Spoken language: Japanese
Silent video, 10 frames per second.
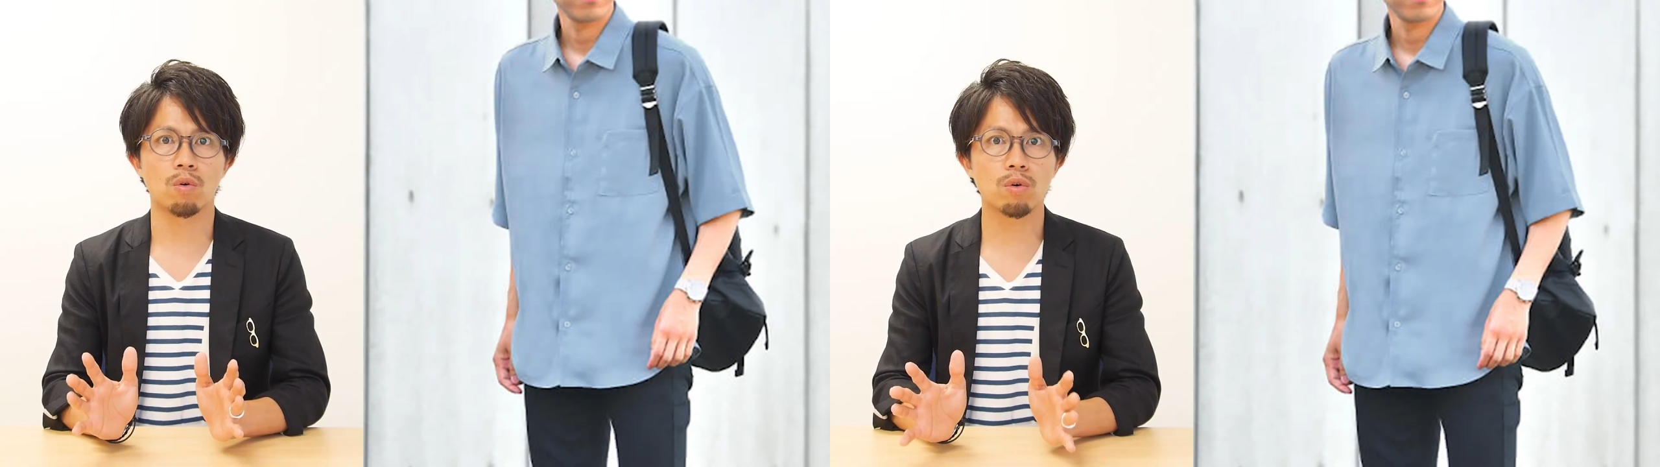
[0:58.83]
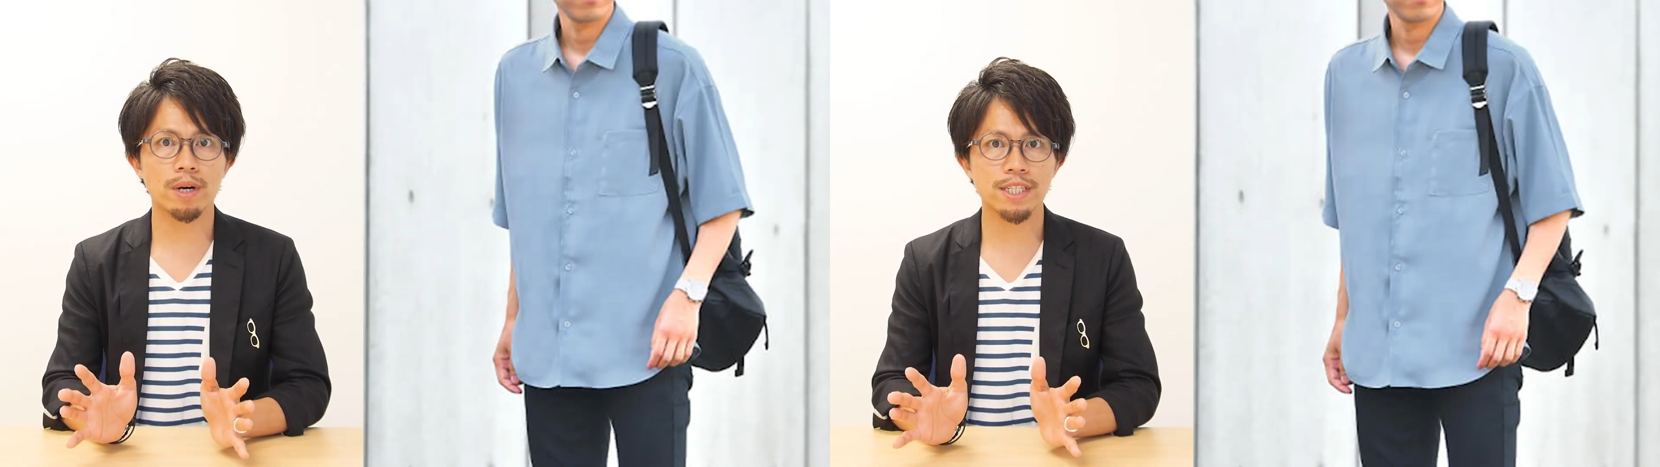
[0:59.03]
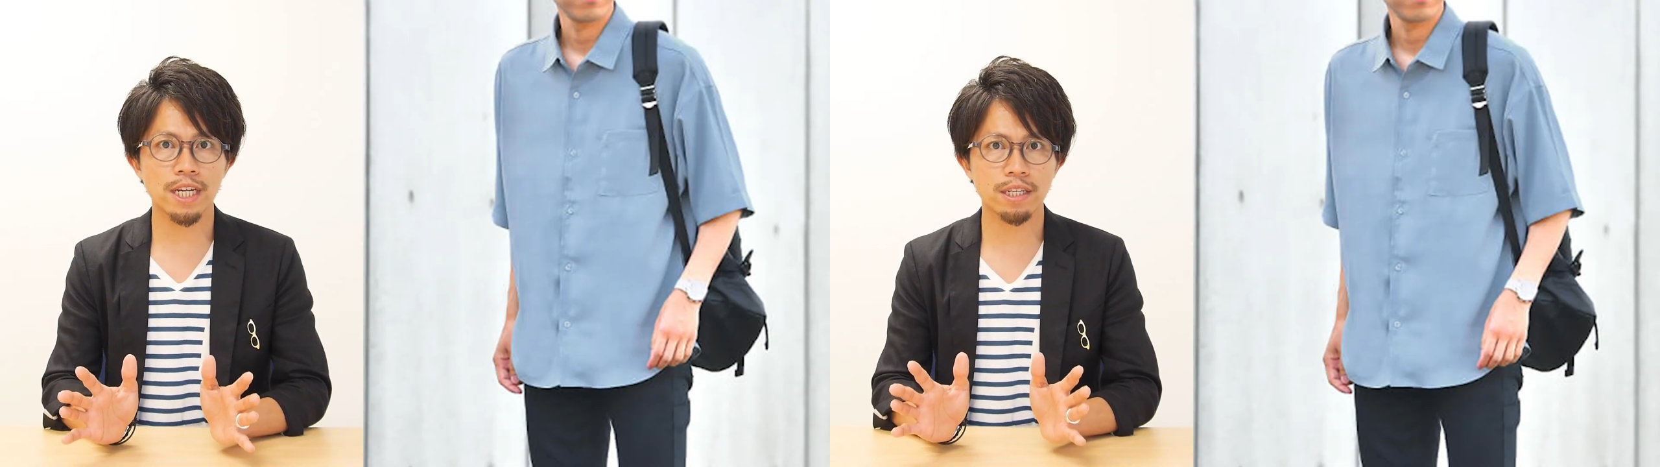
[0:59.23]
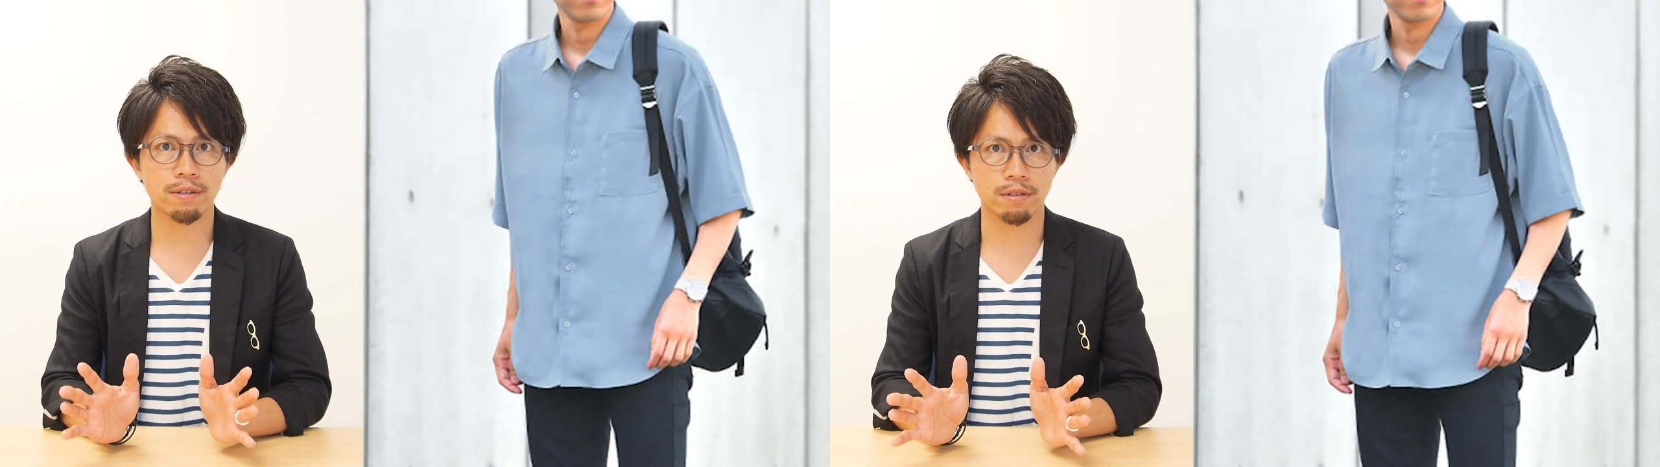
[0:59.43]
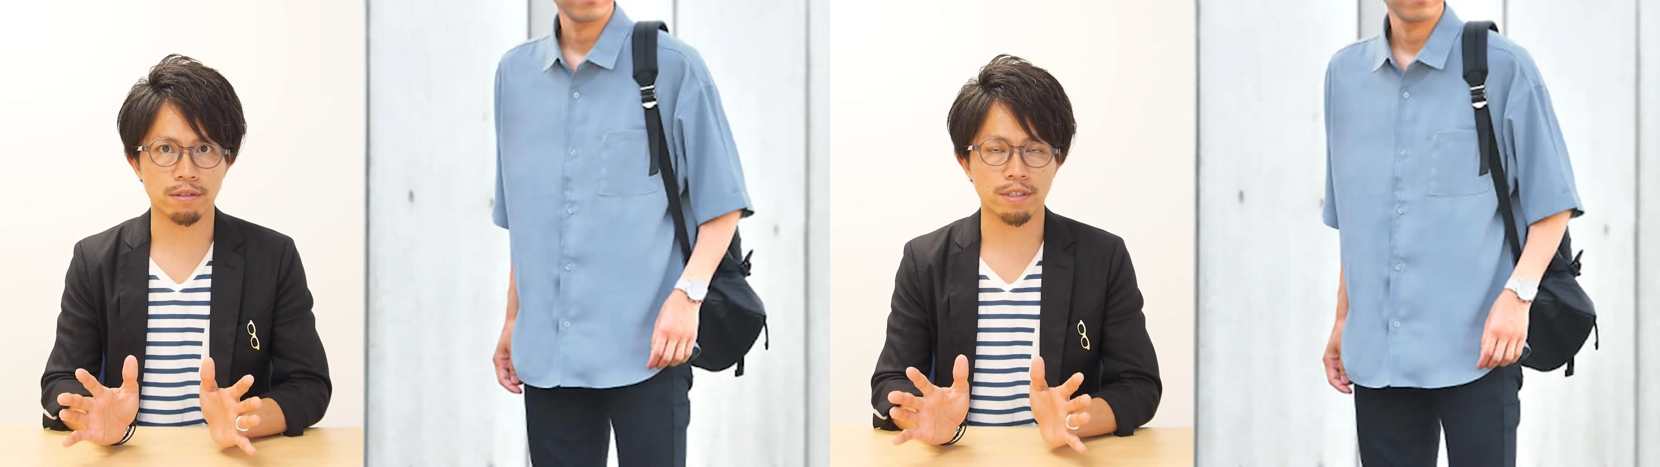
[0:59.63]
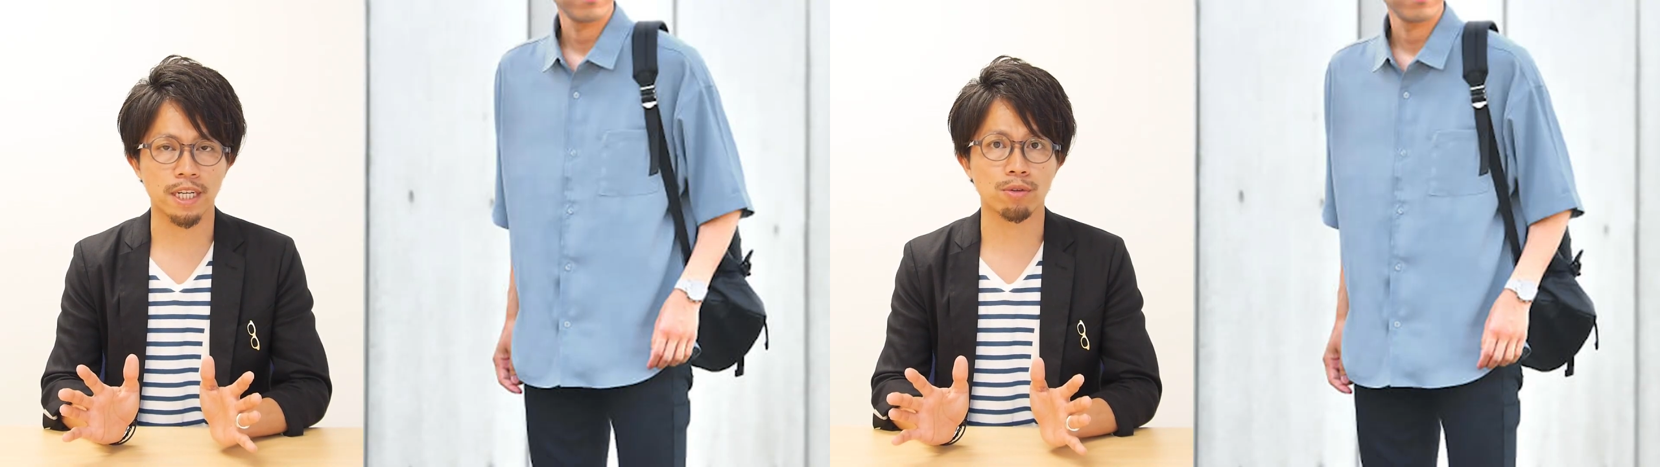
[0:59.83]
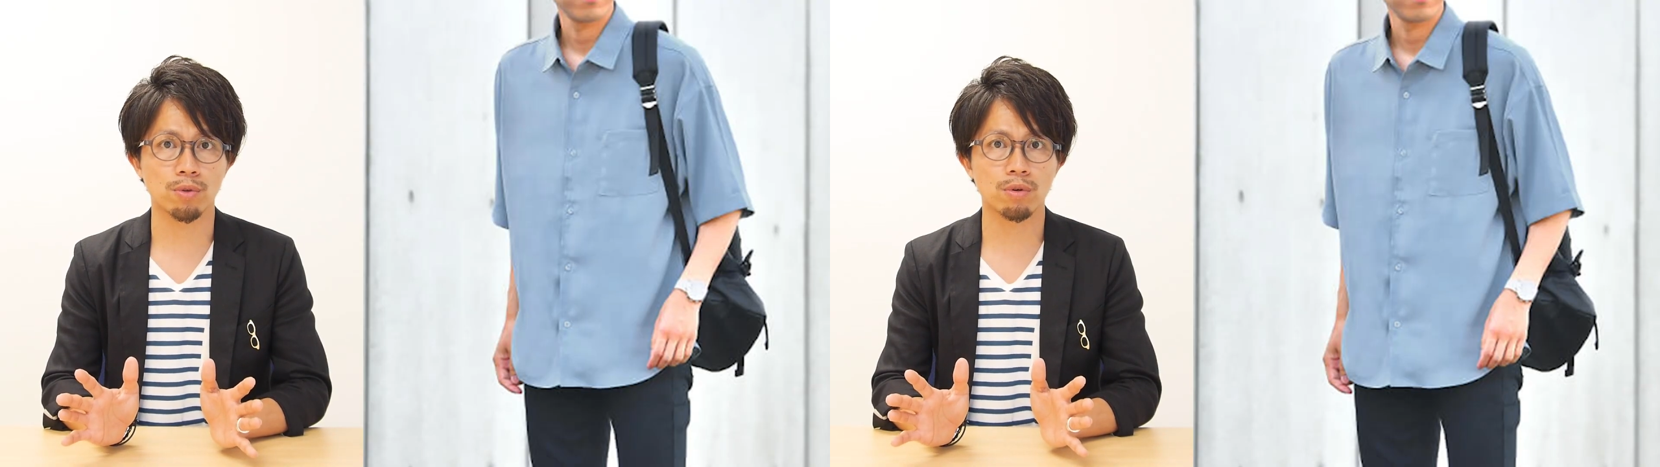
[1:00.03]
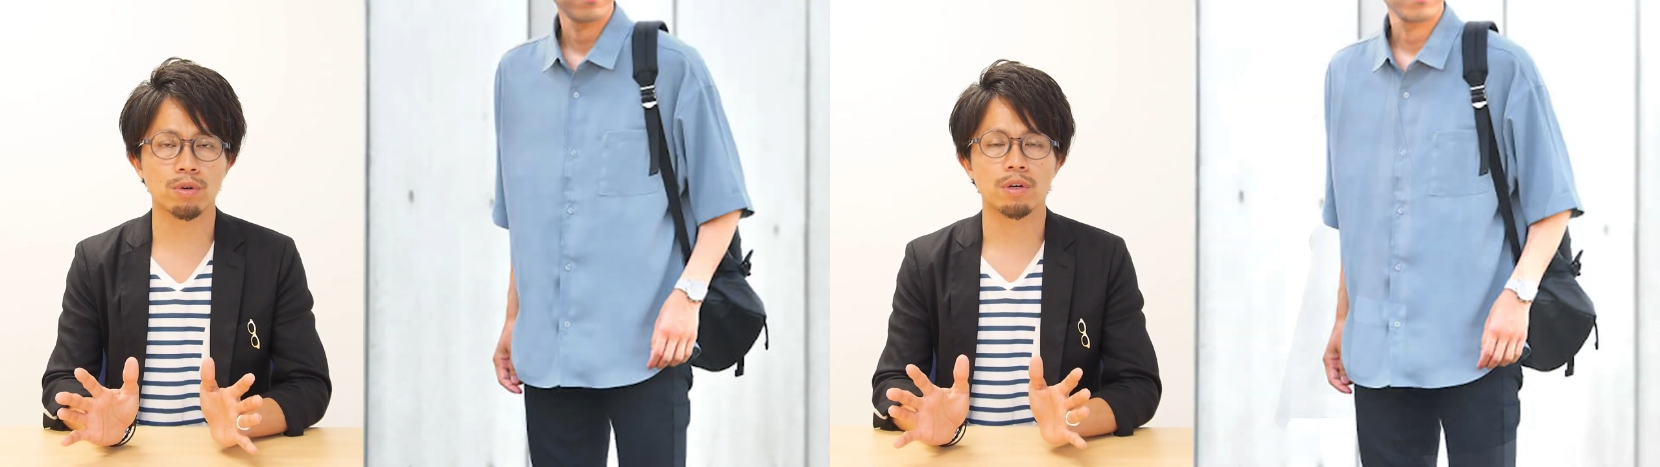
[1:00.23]
オーバーサイズなど
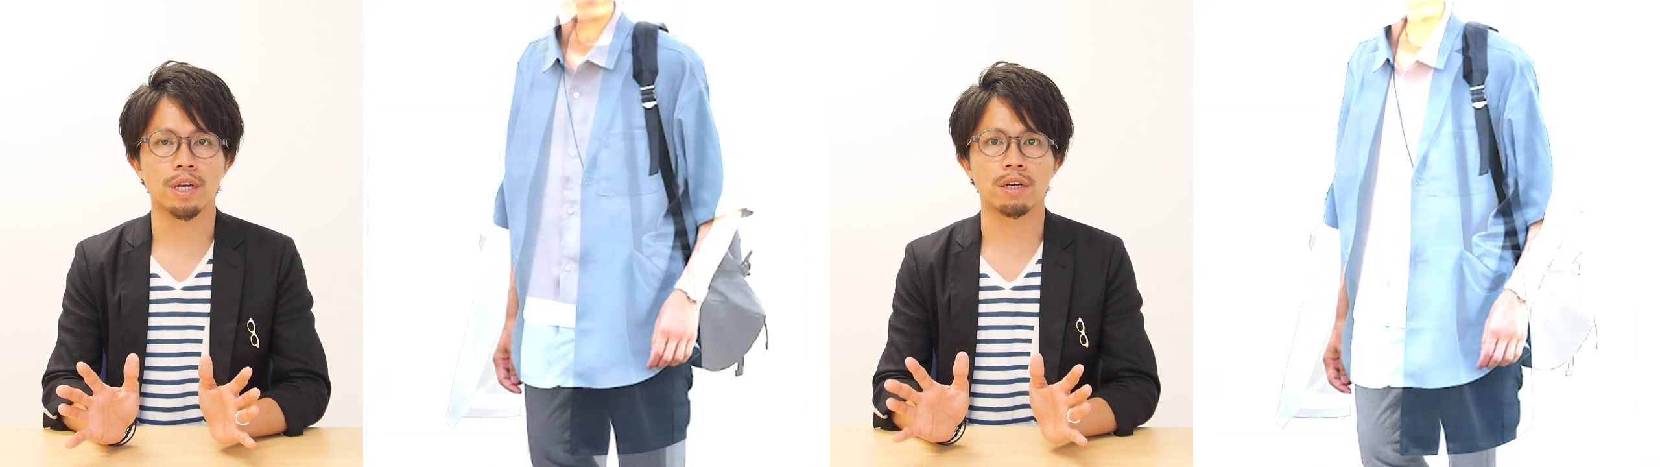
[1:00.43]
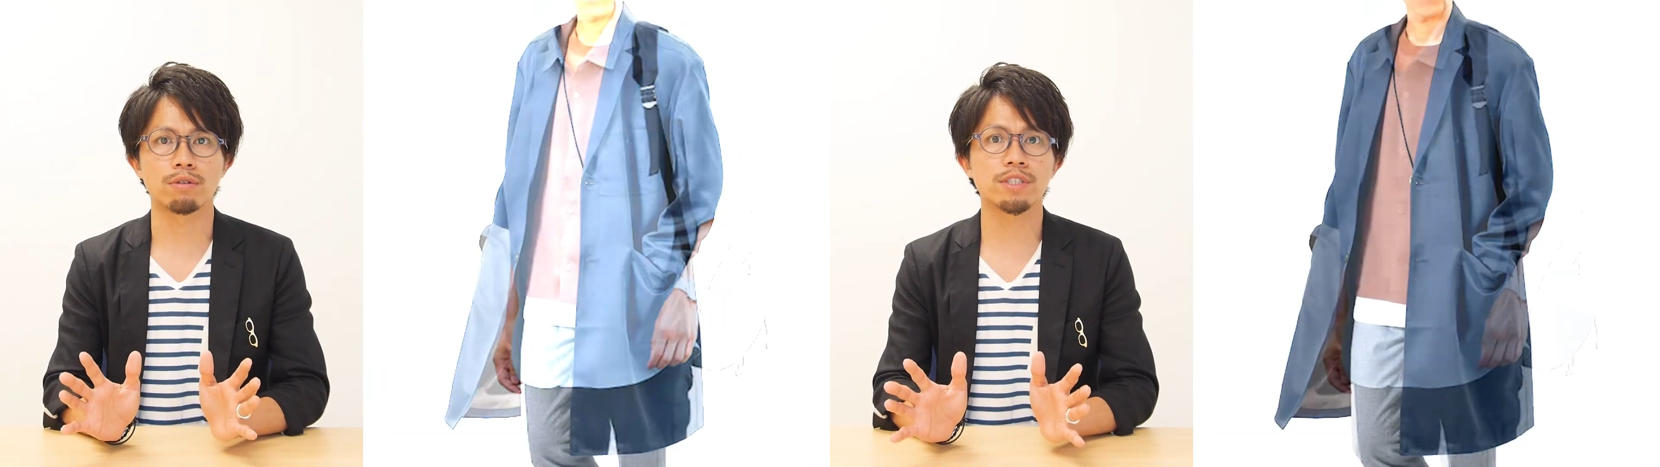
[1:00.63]
の、えー、ルー